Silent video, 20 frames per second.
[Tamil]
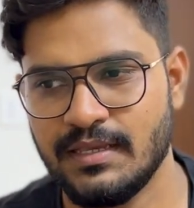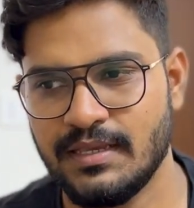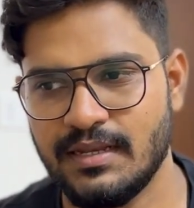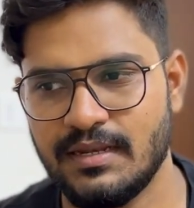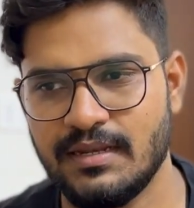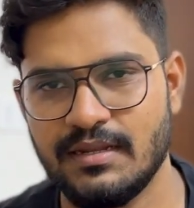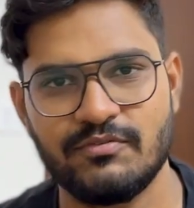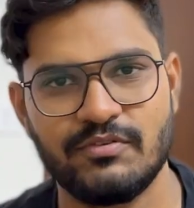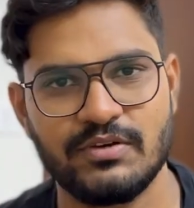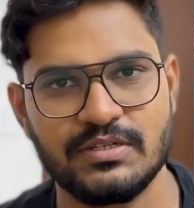
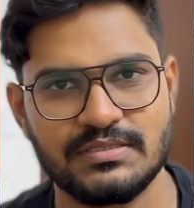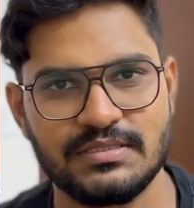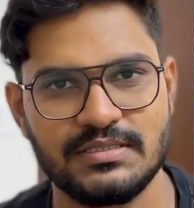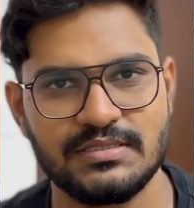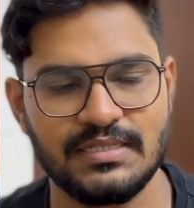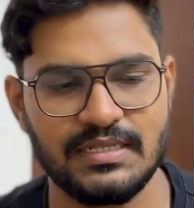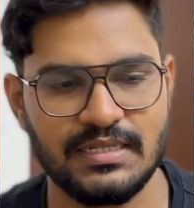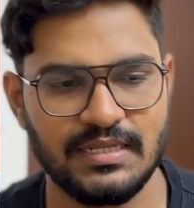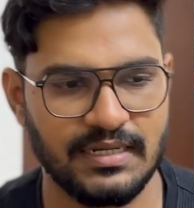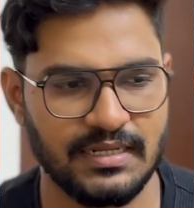இல்லைனா ஃபஸ்ட்டு
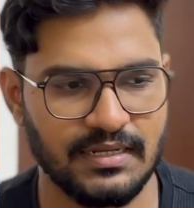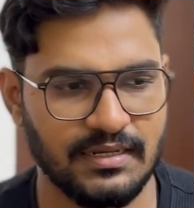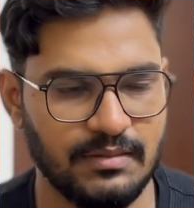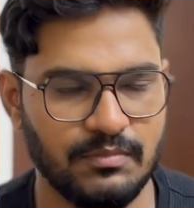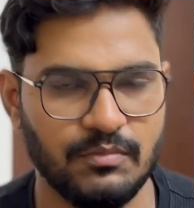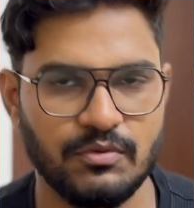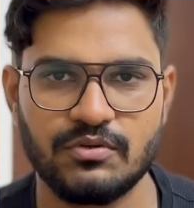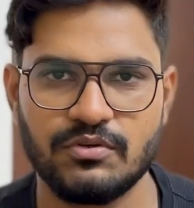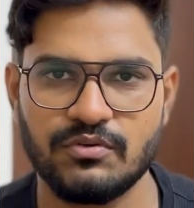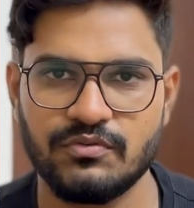சில இடங்கள்
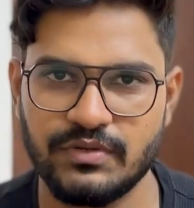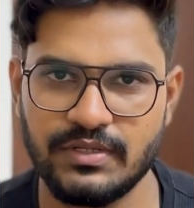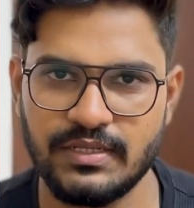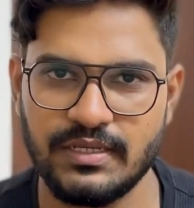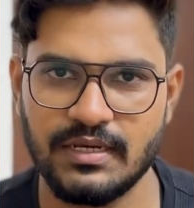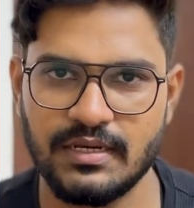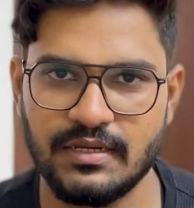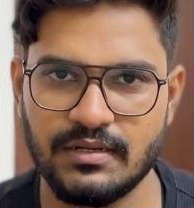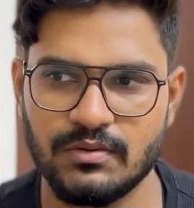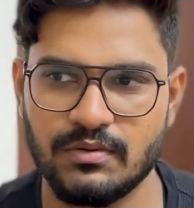மட்டும்
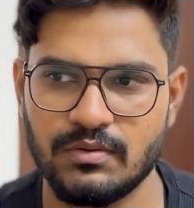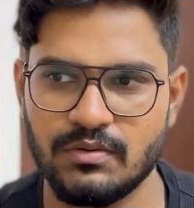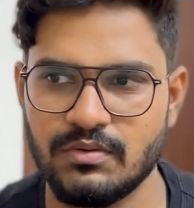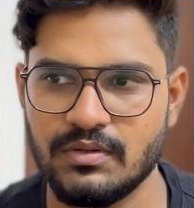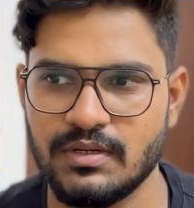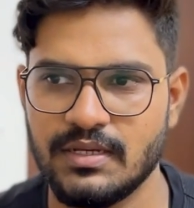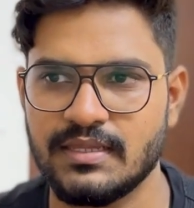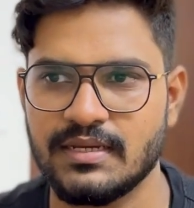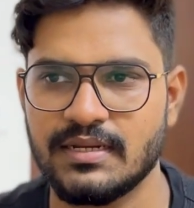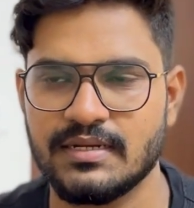ஃப்ரீயாக இருக்கும்
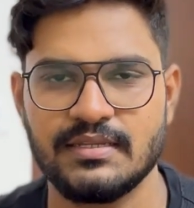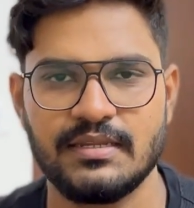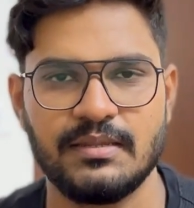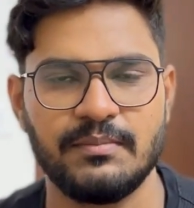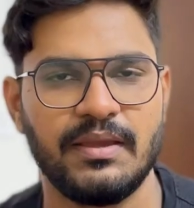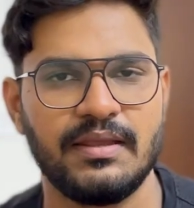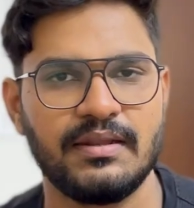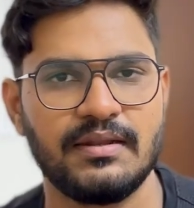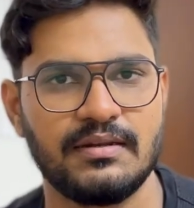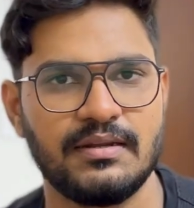அதுக்கடுத்து
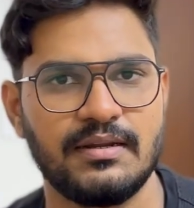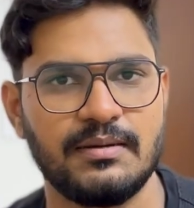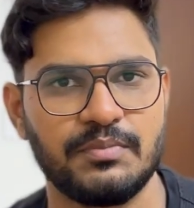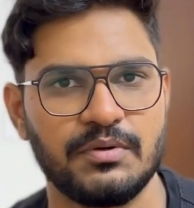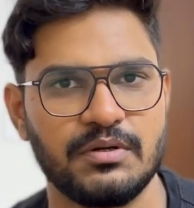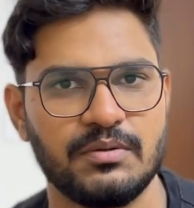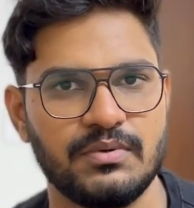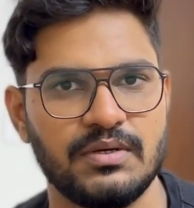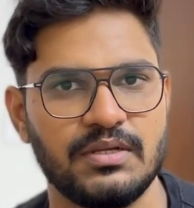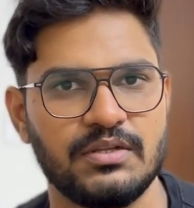நீங்கள் மெயினாக லேர்ன்
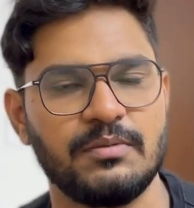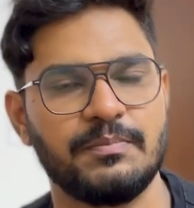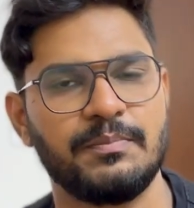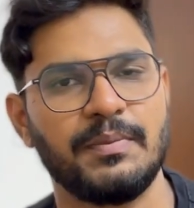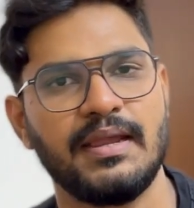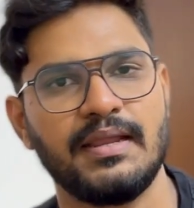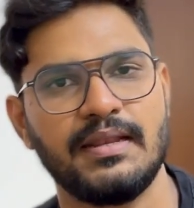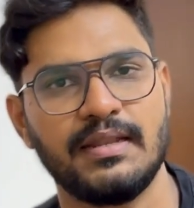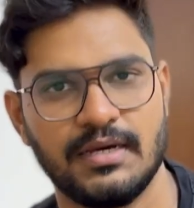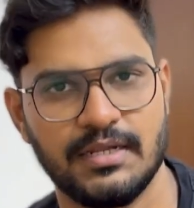பண்ணும்போது அது வந்து
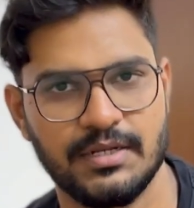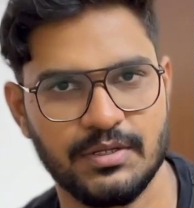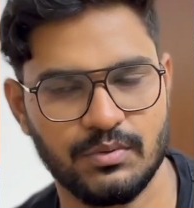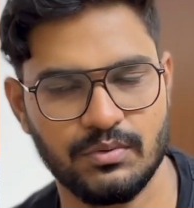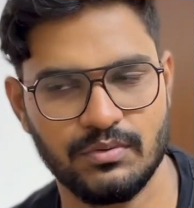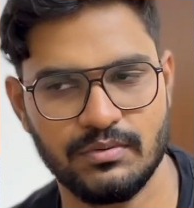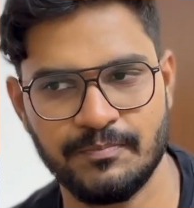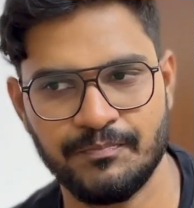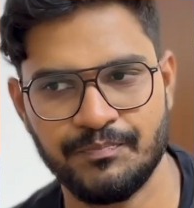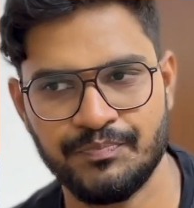பெய்டாக
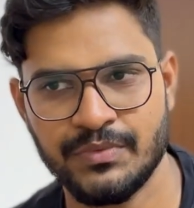இருக்கும்